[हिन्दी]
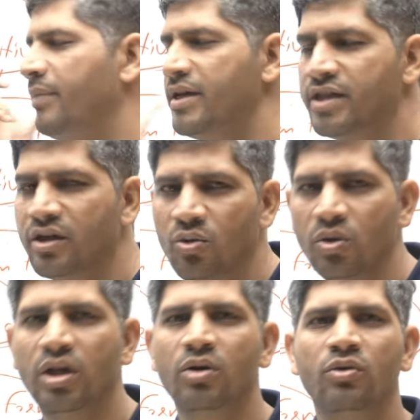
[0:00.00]
बेसिक
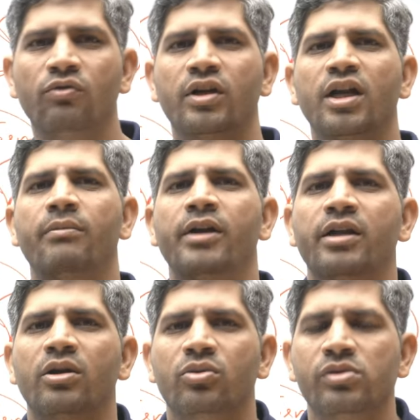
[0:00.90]
रूल ना हो
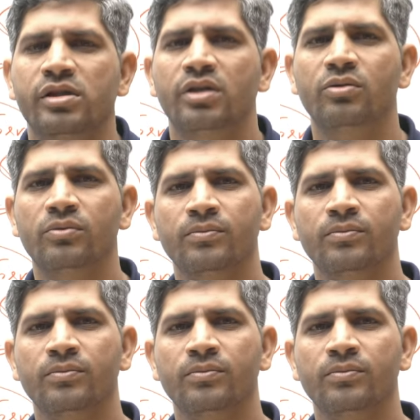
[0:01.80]
फंडामेंटल रूल्स ना हो